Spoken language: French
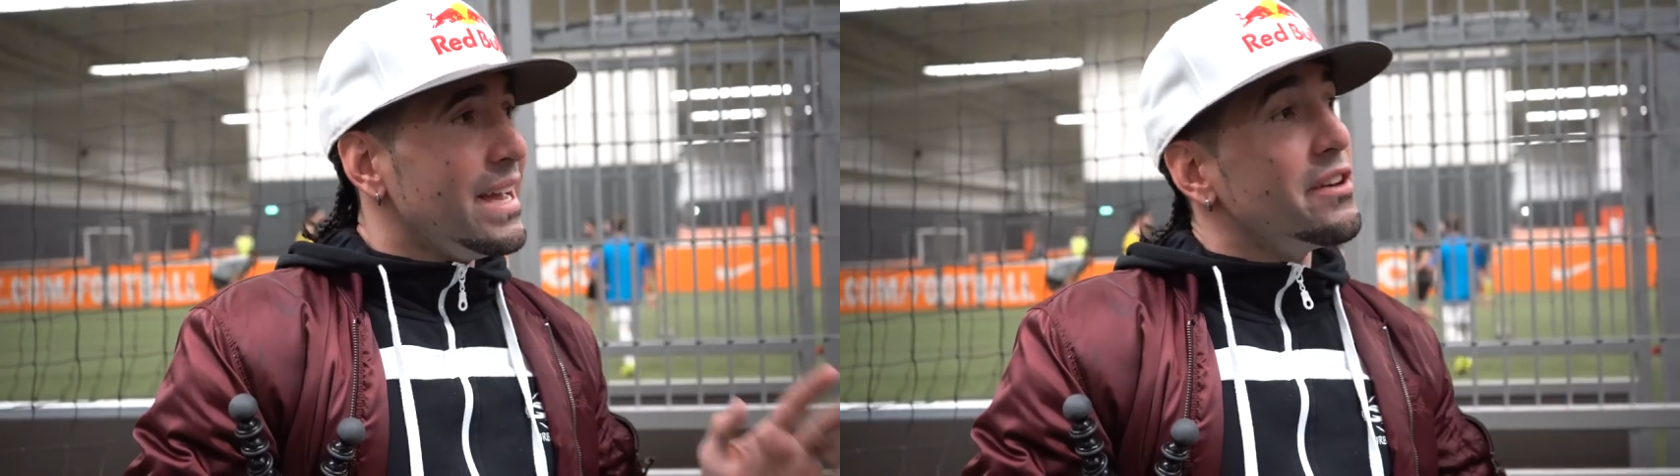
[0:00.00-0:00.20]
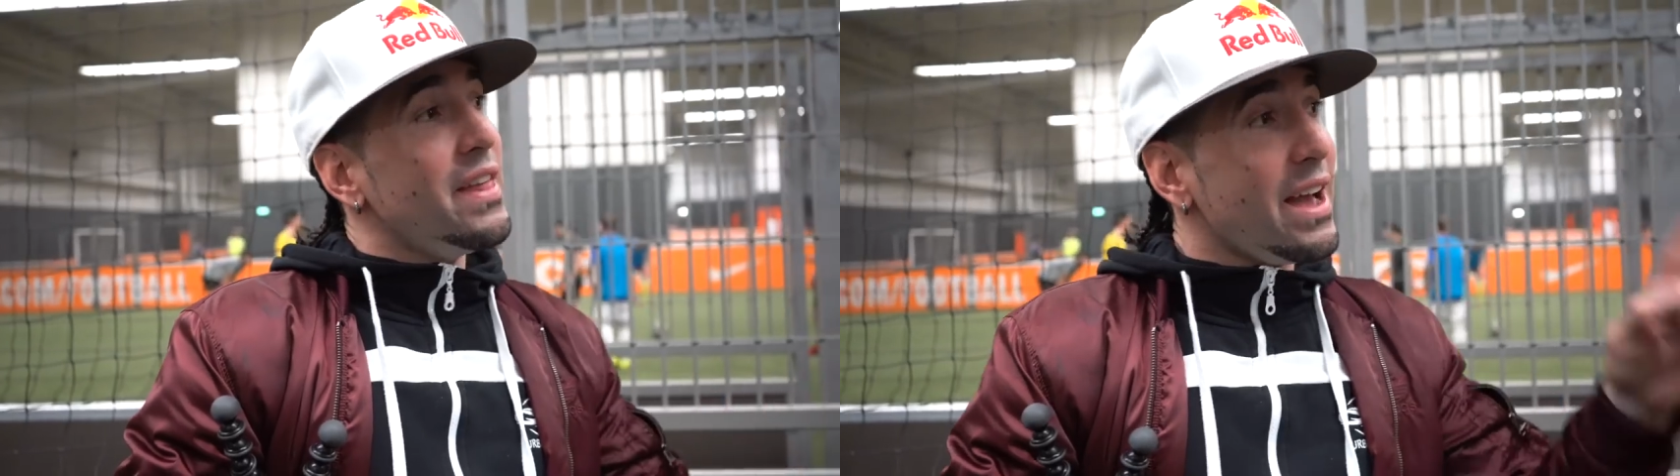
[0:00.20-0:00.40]

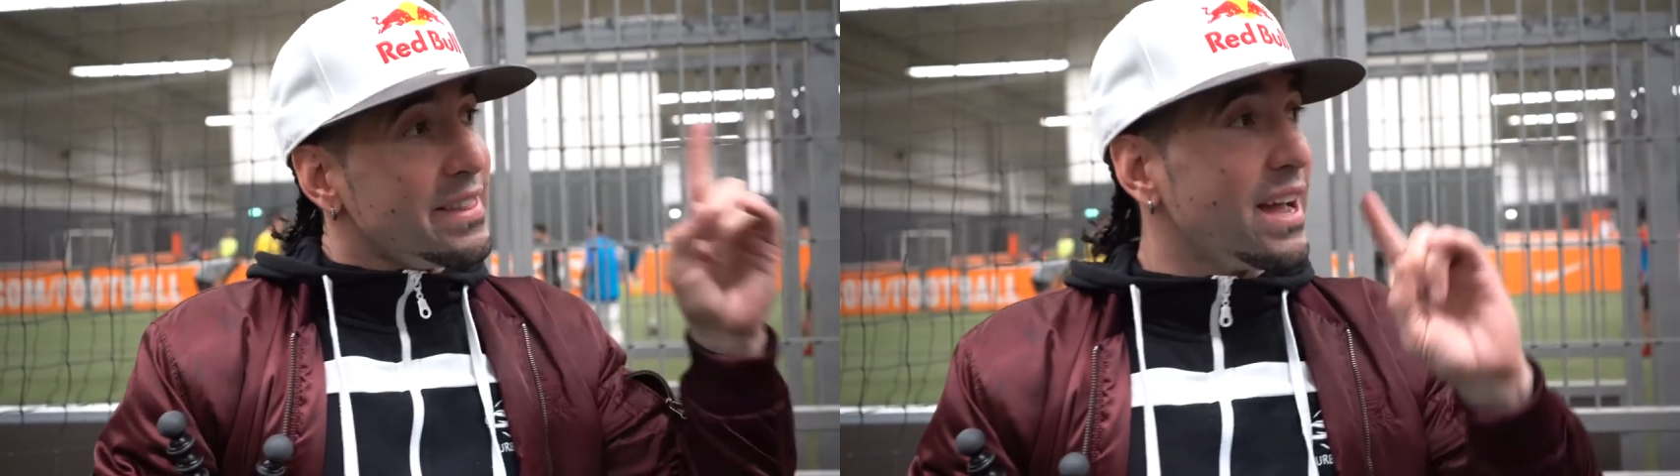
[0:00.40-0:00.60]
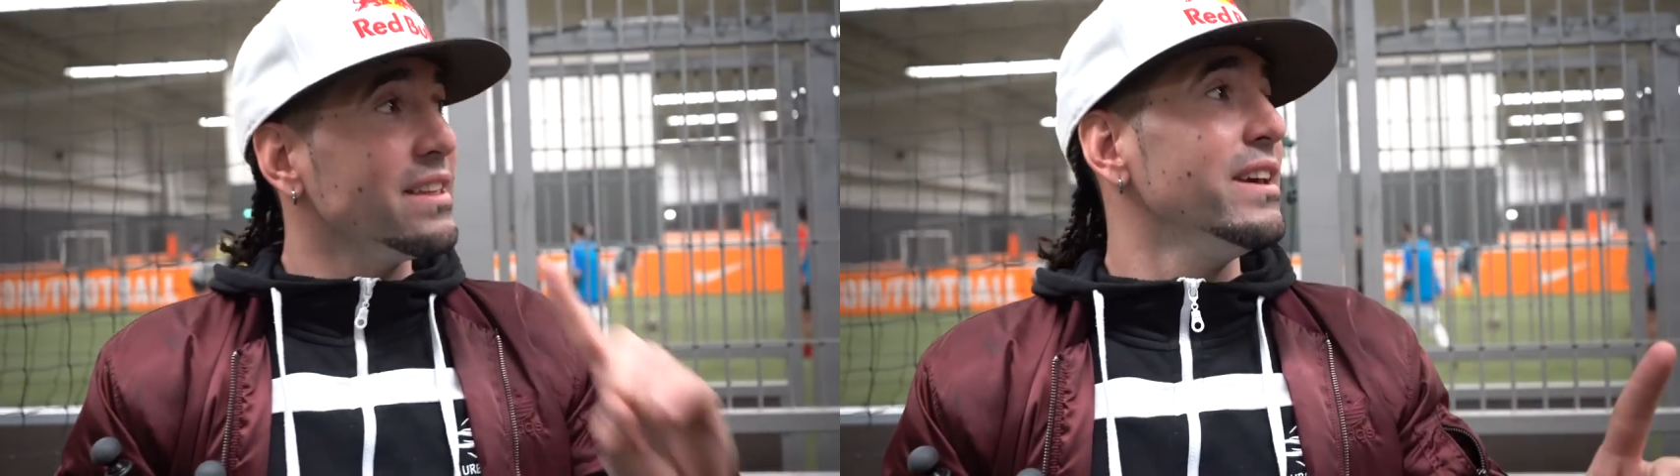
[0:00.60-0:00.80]
Et il y en a un
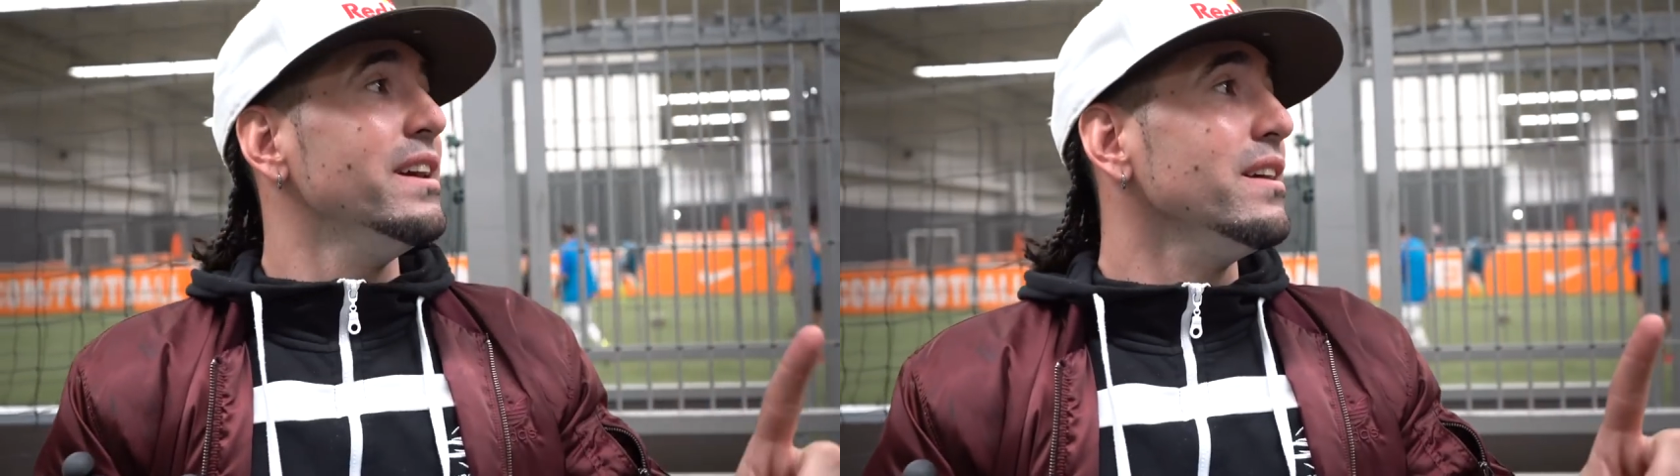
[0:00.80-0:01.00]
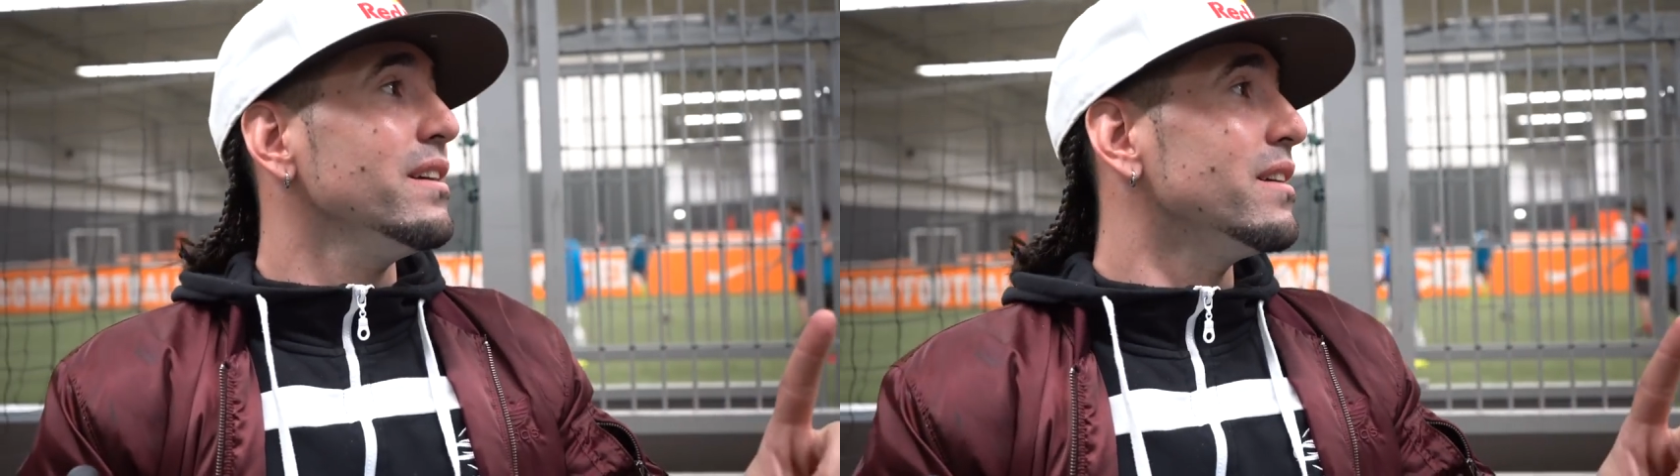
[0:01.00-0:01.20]
dernier,
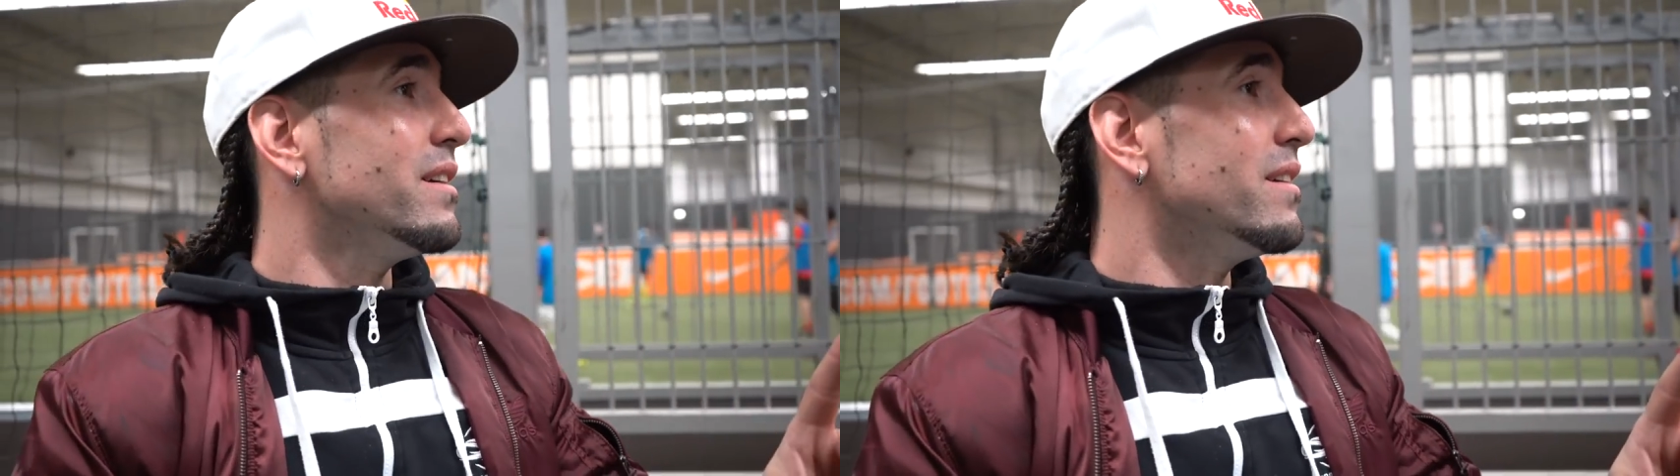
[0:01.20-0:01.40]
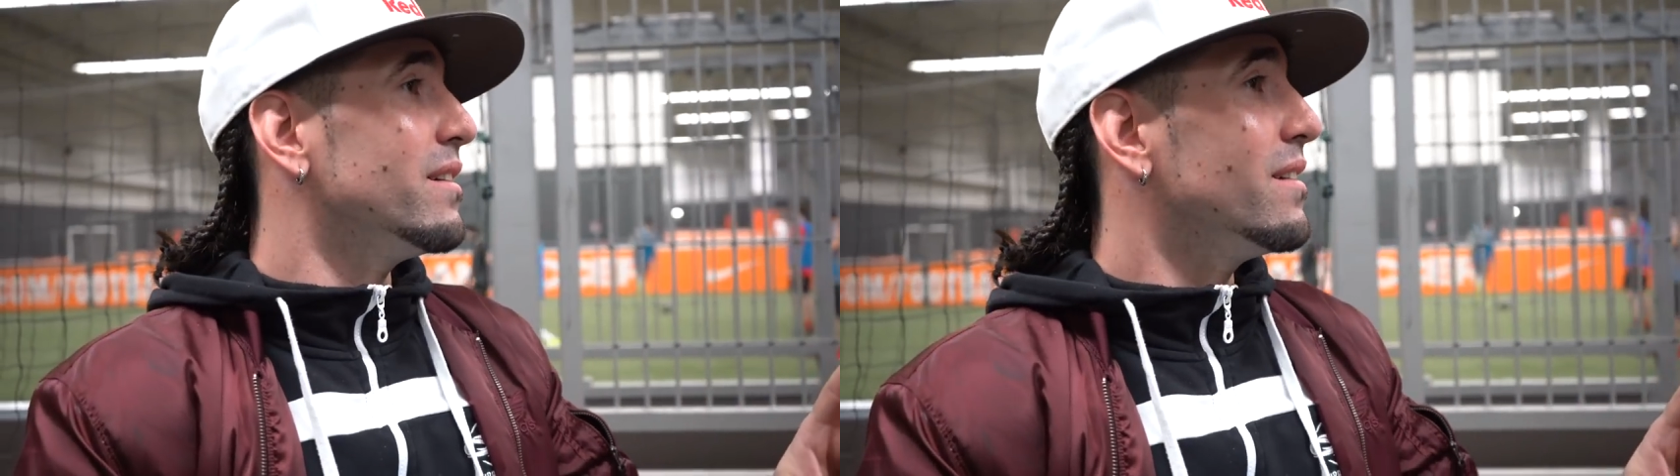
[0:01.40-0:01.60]

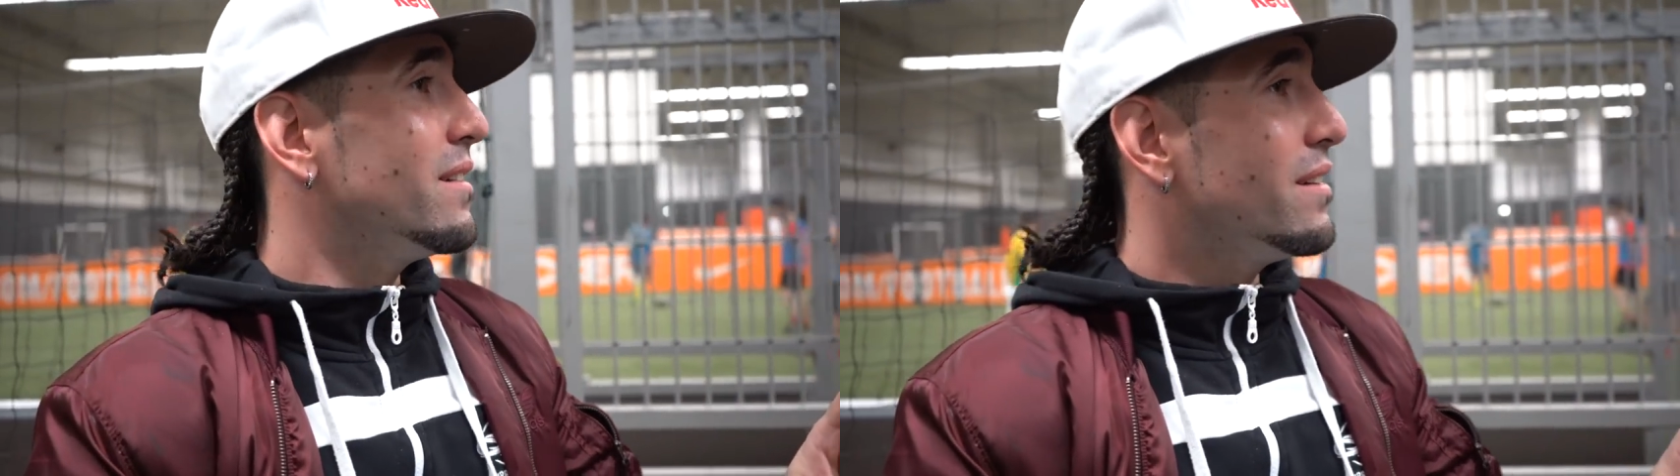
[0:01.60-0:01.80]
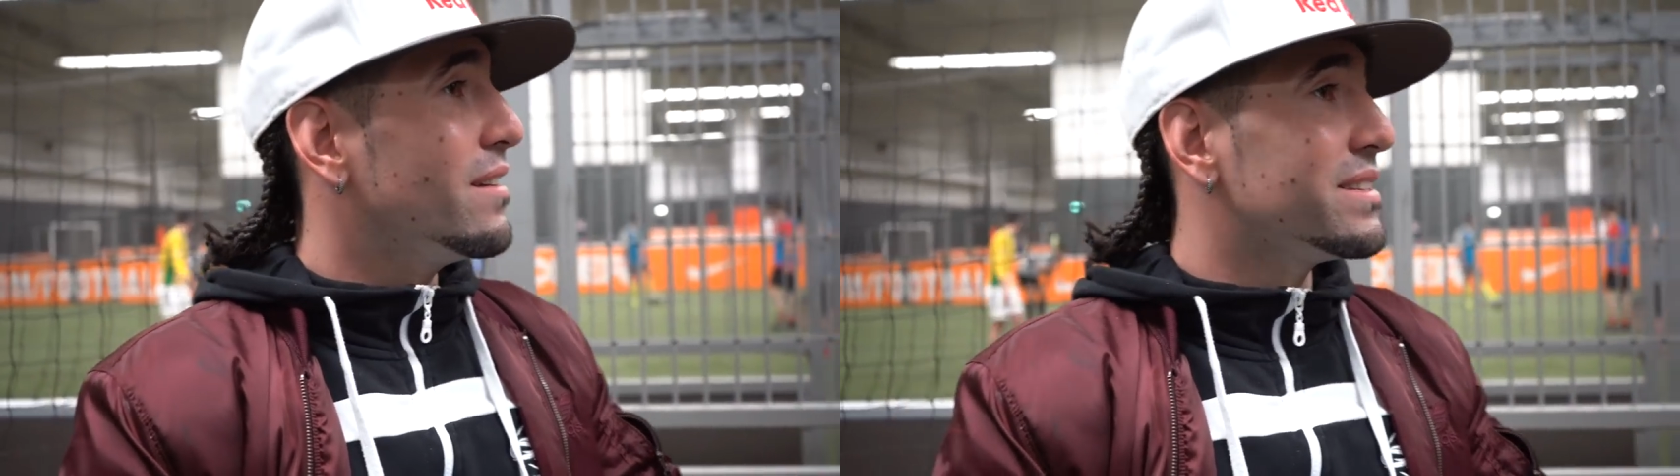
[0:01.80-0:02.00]

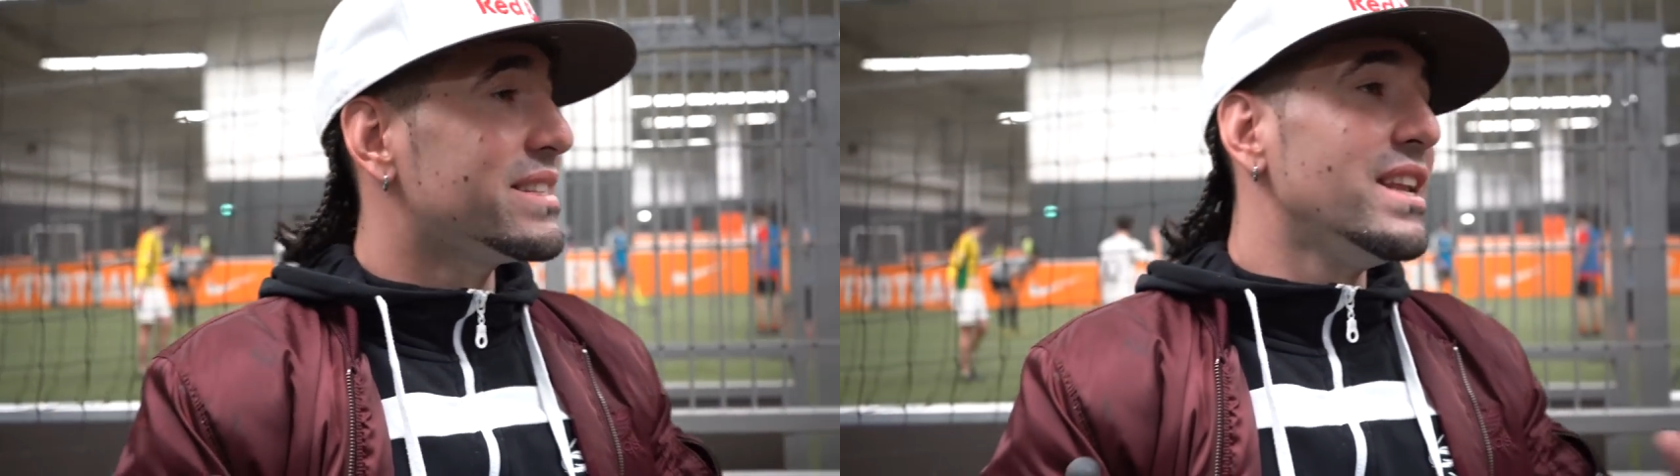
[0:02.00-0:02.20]
c'est